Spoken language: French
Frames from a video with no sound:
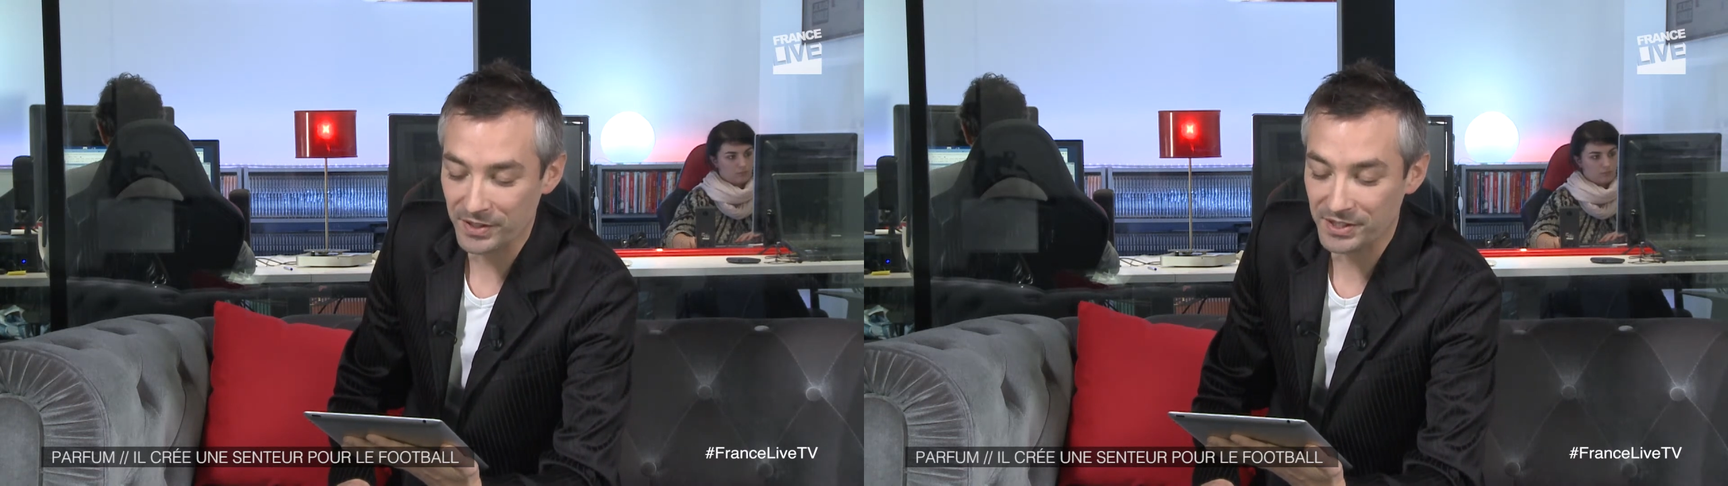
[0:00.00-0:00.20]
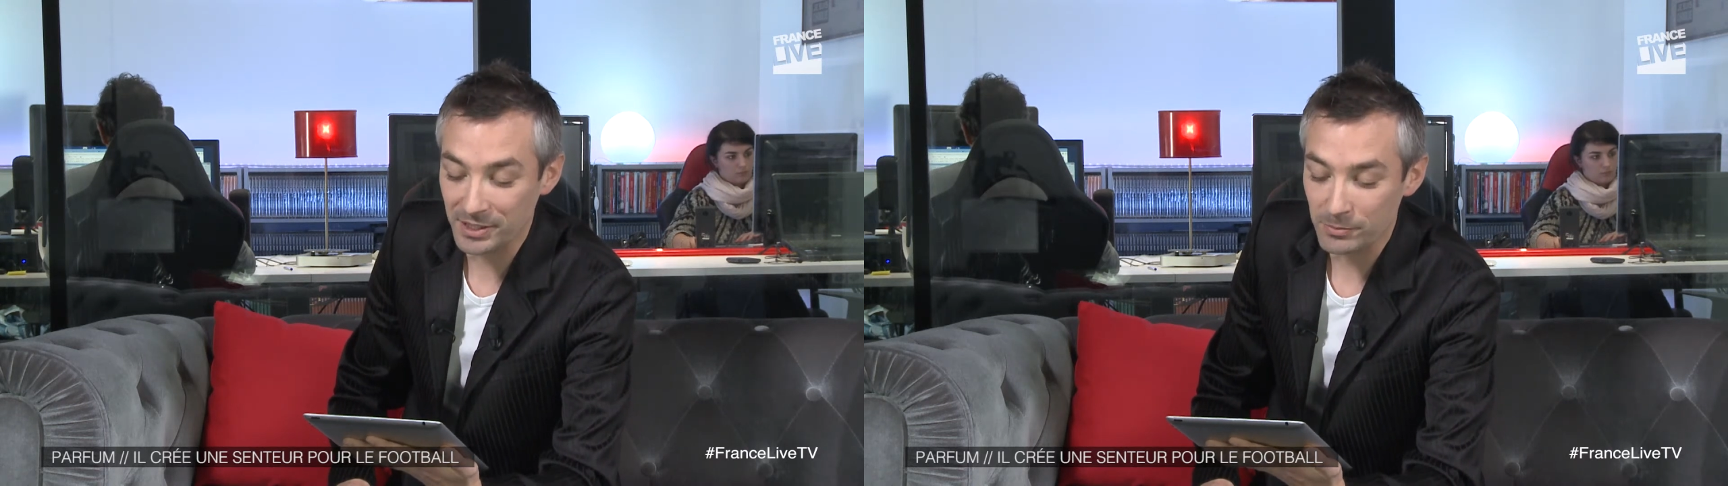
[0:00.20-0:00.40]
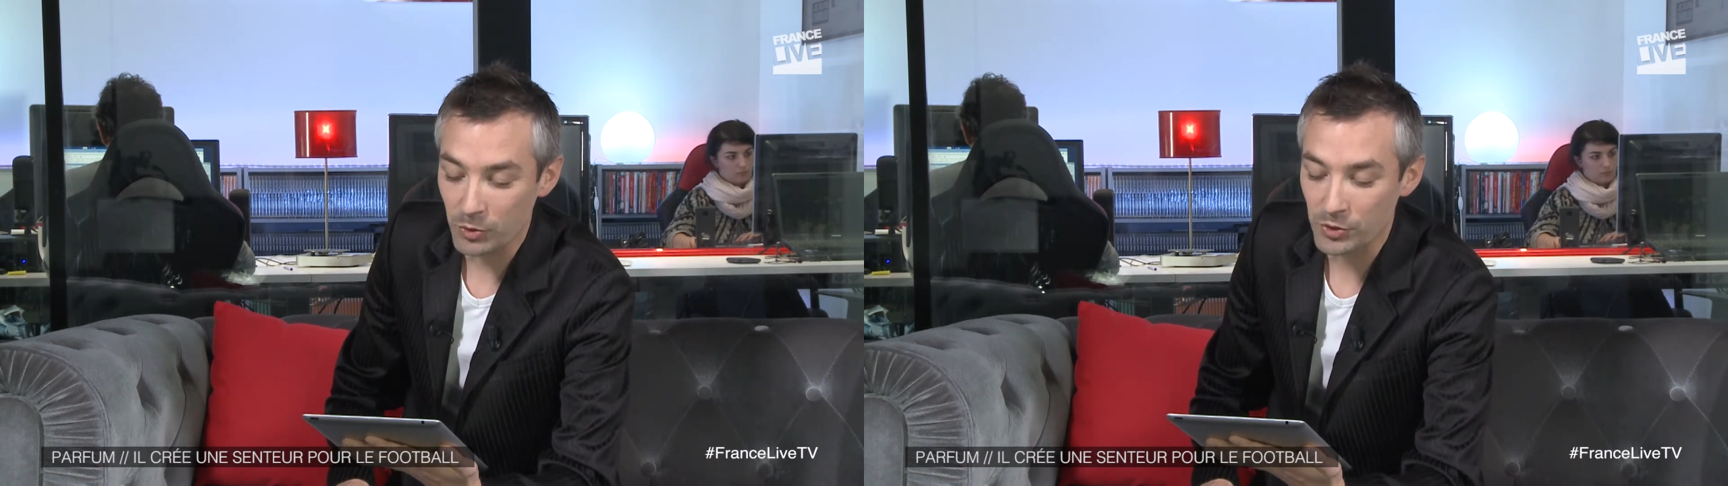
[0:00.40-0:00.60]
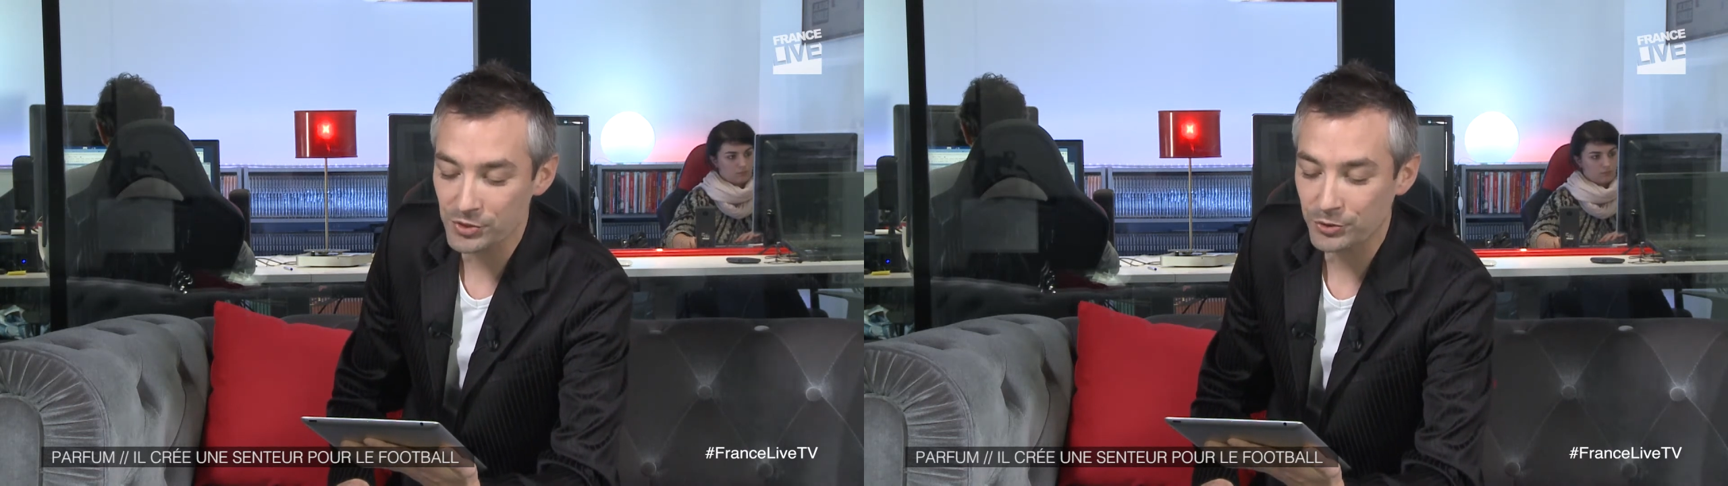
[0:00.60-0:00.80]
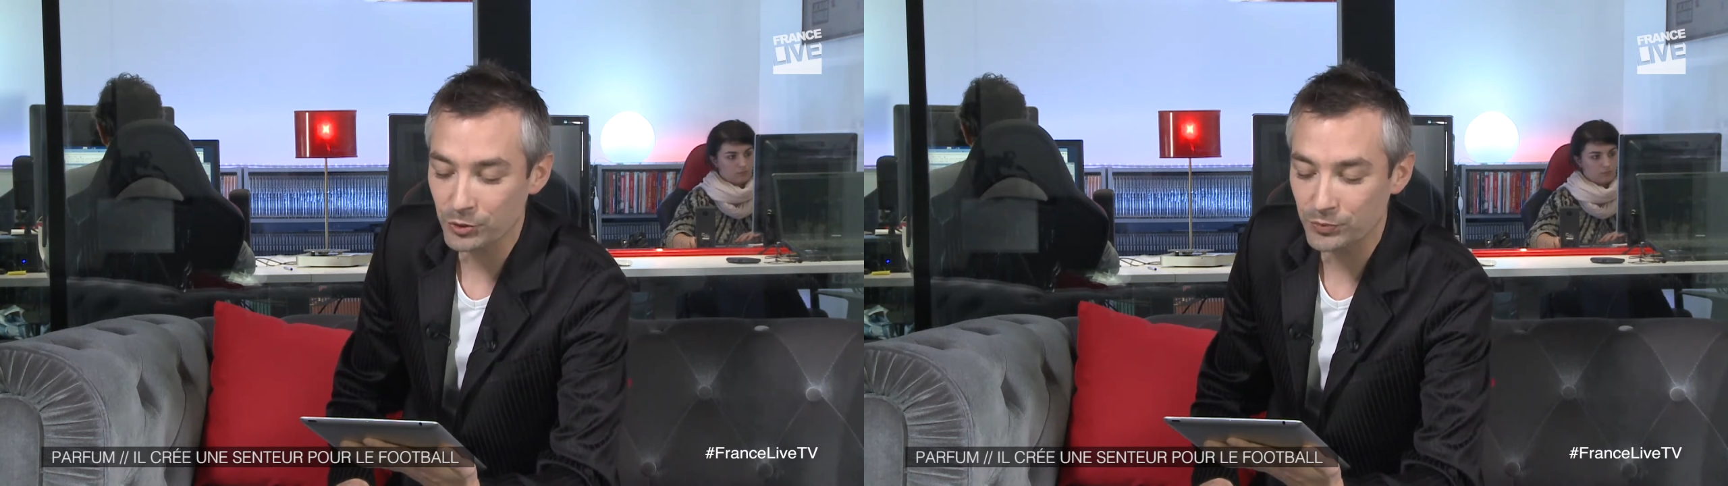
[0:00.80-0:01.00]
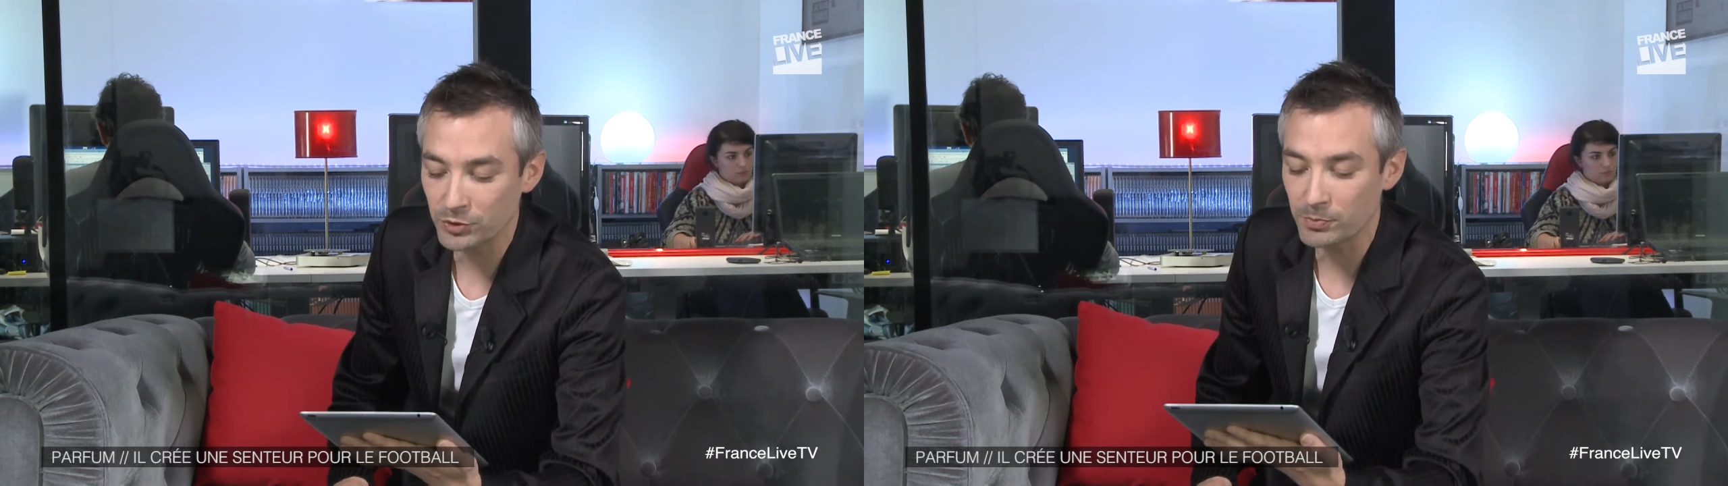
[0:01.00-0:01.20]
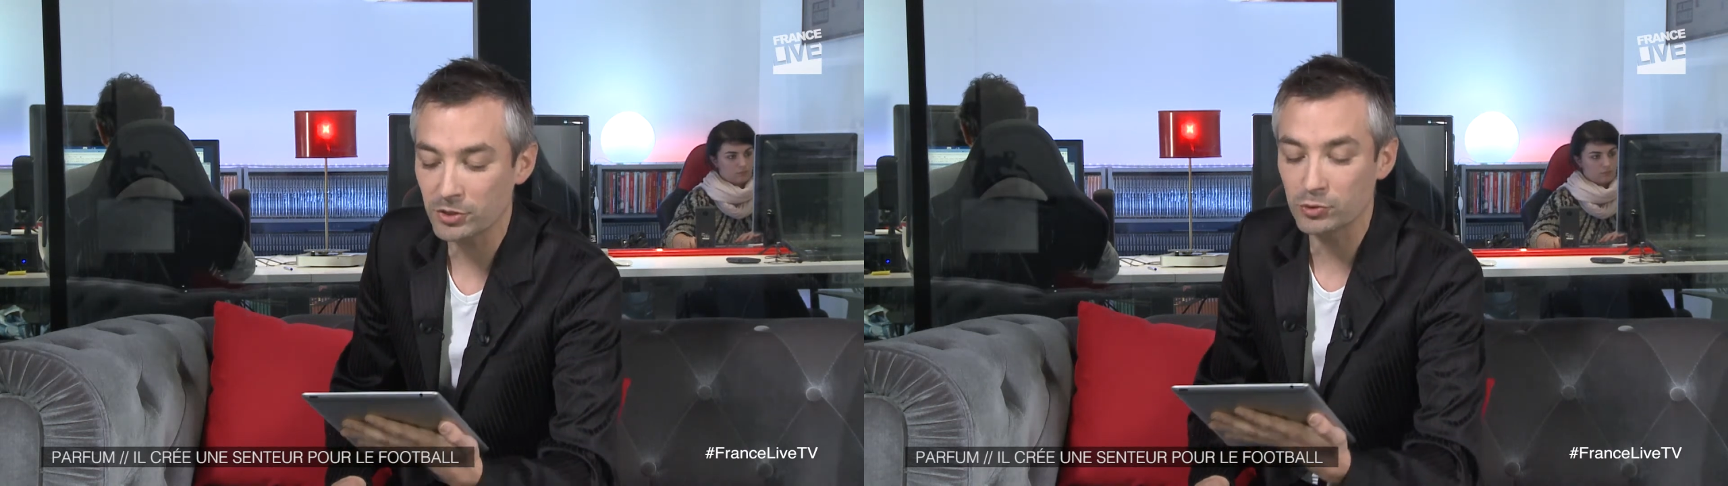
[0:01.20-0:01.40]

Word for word: dribble au centre du football,